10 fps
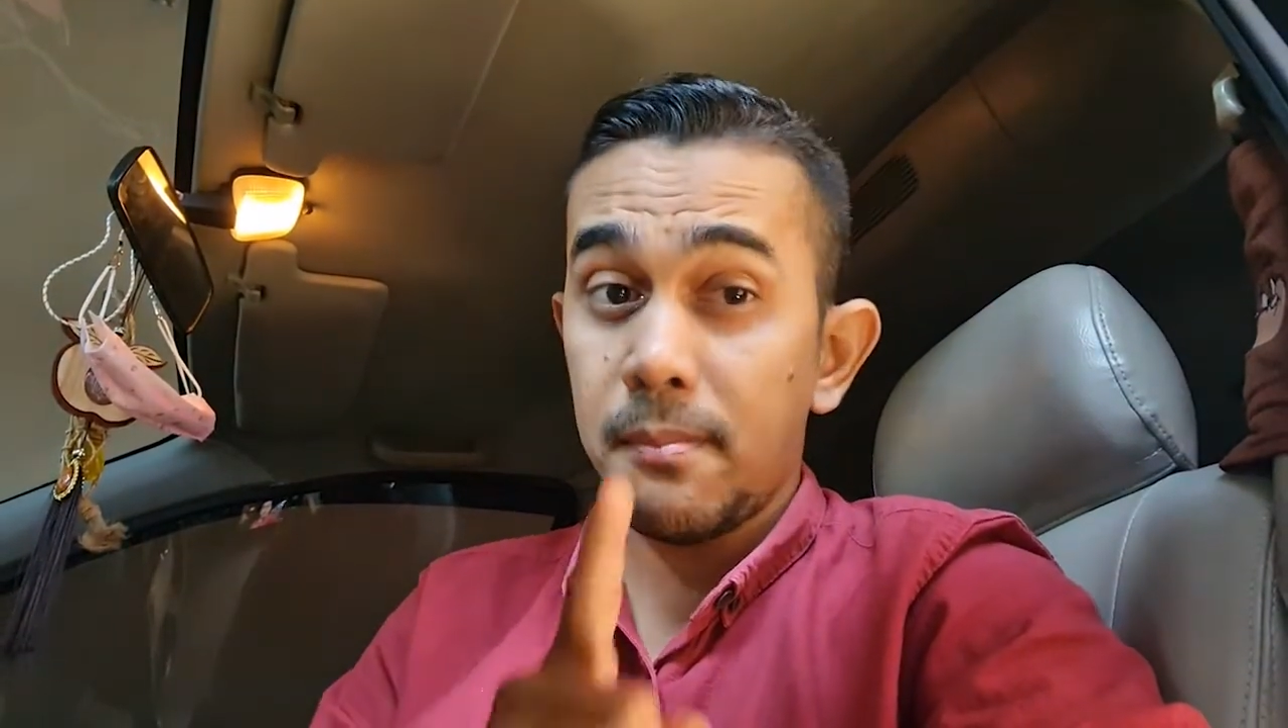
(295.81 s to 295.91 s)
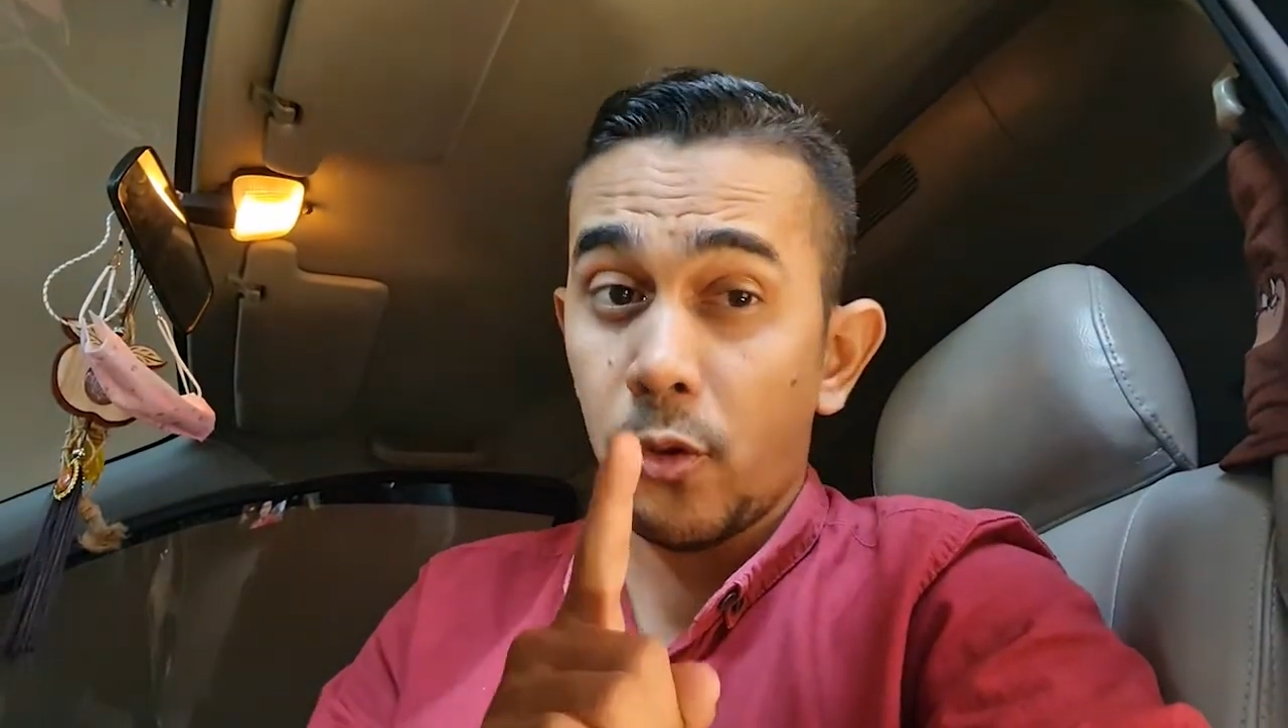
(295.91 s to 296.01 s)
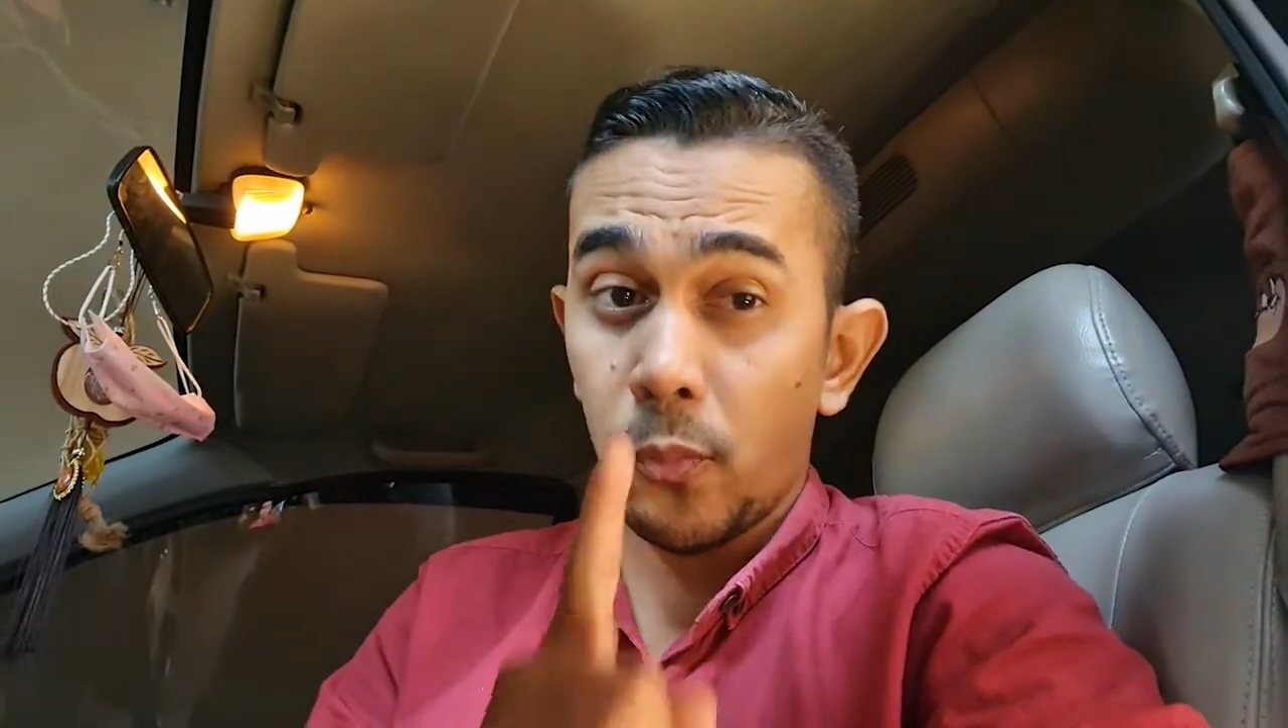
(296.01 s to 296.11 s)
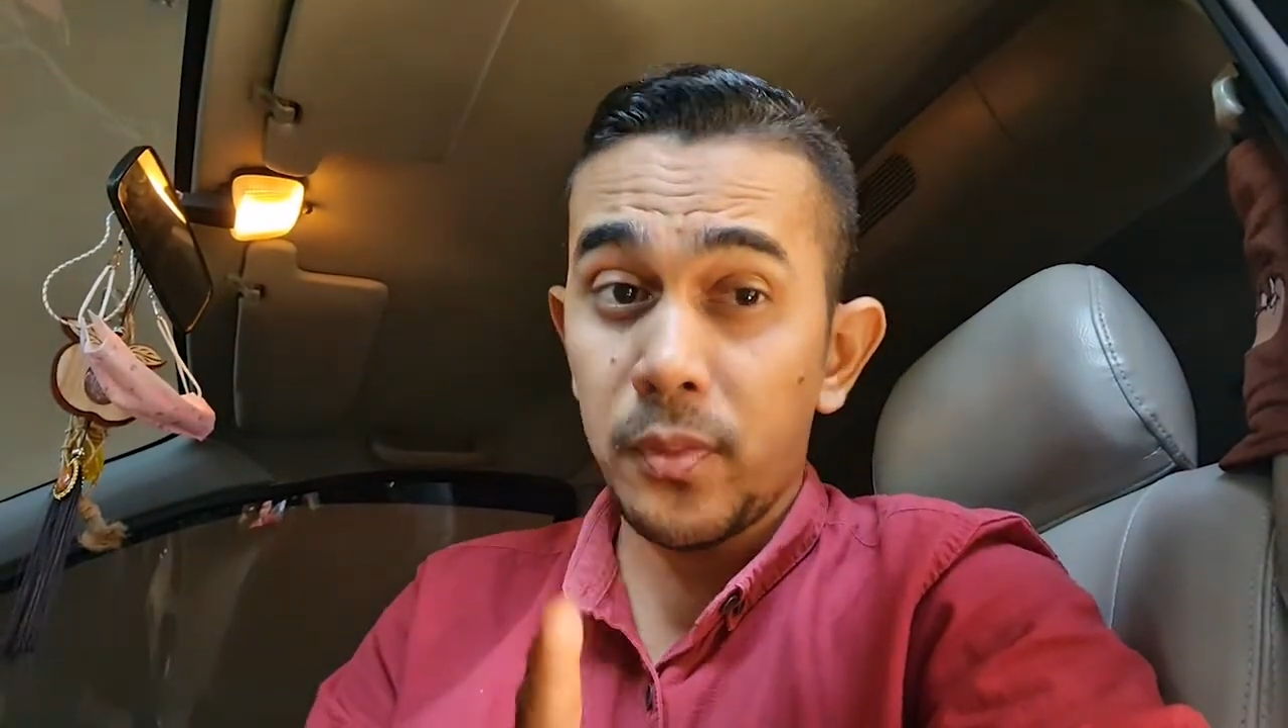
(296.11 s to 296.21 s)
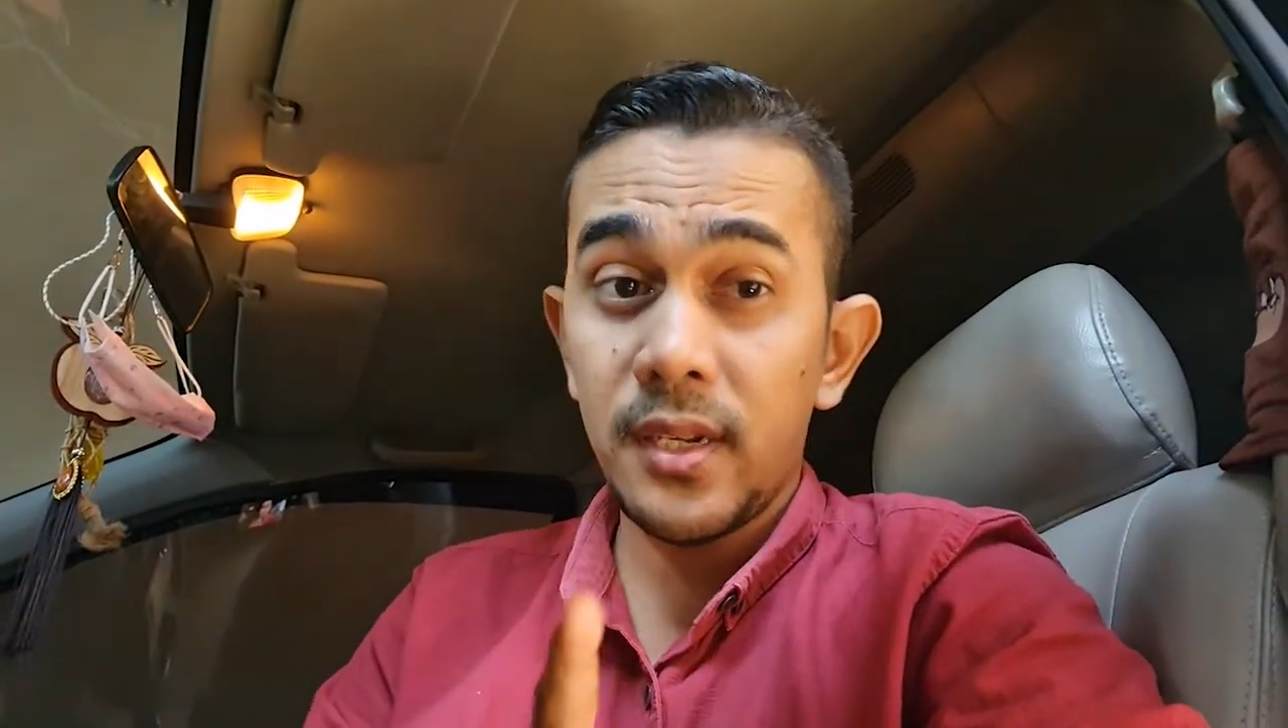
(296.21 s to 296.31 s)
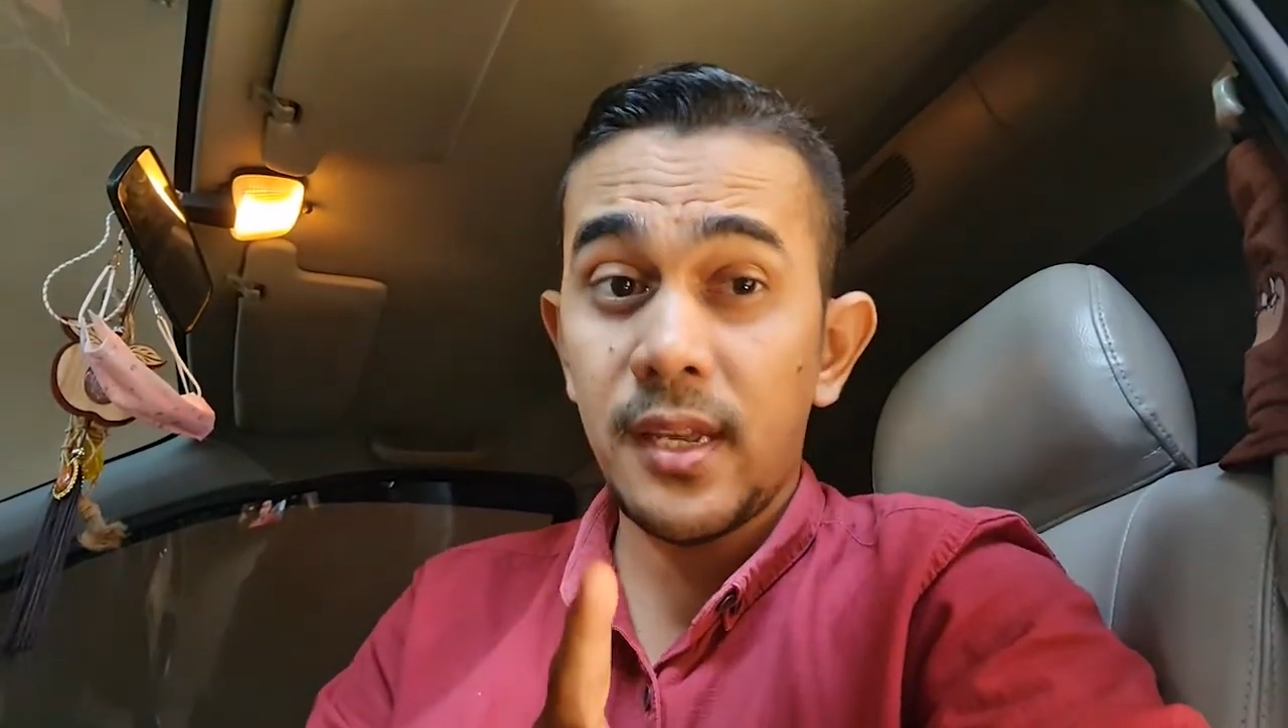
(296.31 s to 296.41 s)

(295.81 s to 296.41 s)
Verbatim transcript: mobil